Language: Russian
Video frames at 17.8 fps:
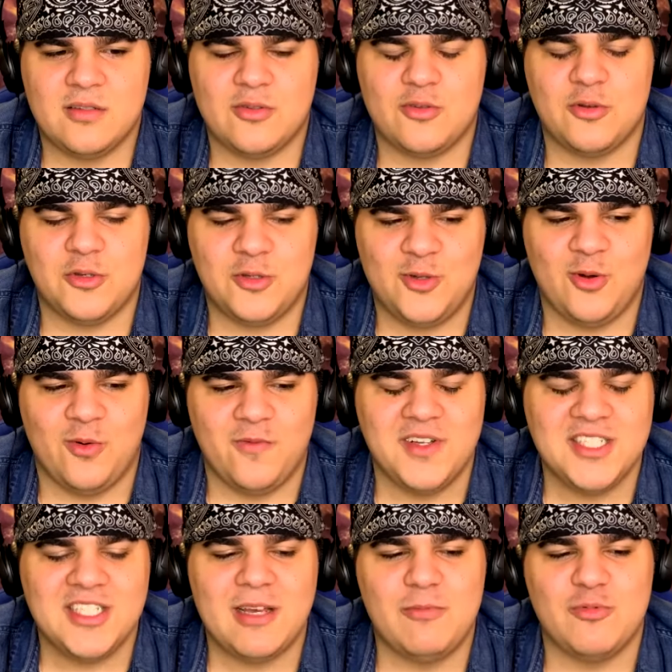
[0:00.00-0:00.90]
То есть все,
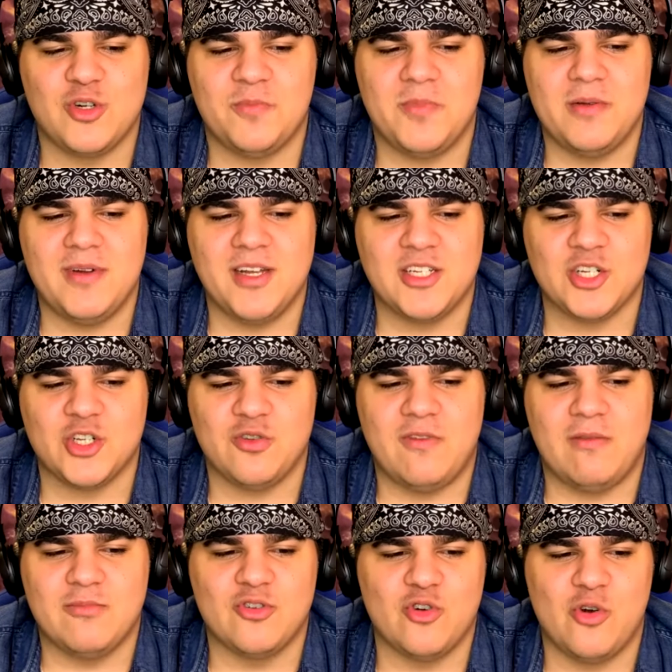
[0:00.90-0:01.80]
вы сами уже понимаете, что
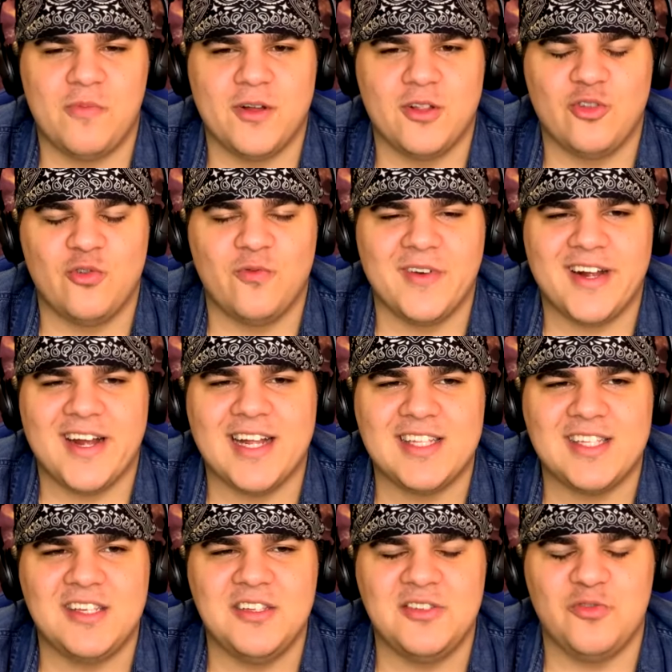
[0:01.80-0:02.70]
вам жопа, но вы
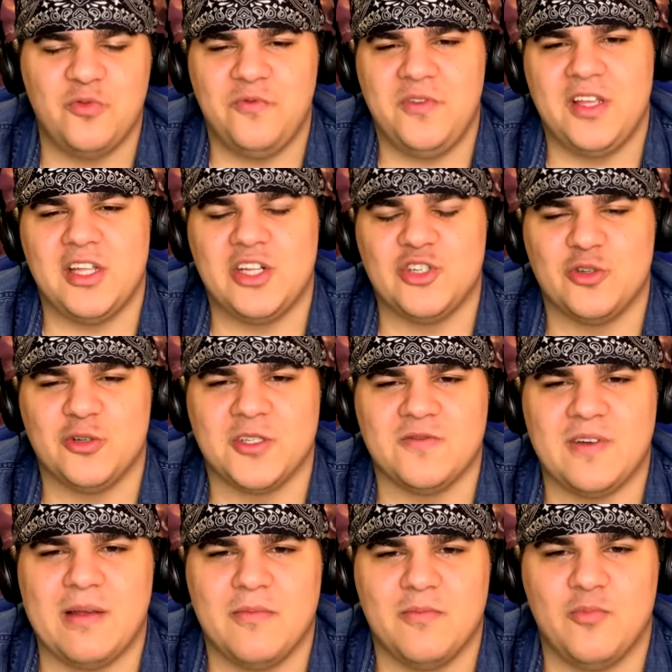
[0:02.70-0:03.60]
хотите увидеть, что
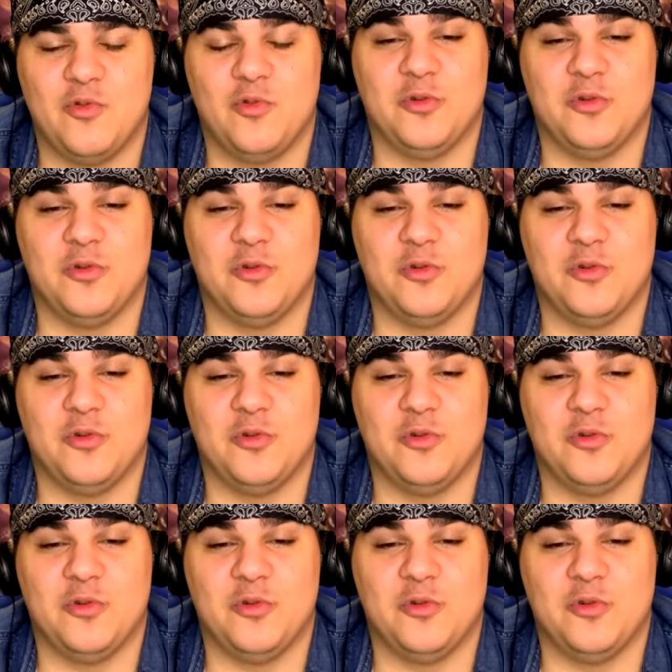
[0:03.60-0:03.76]
с вами...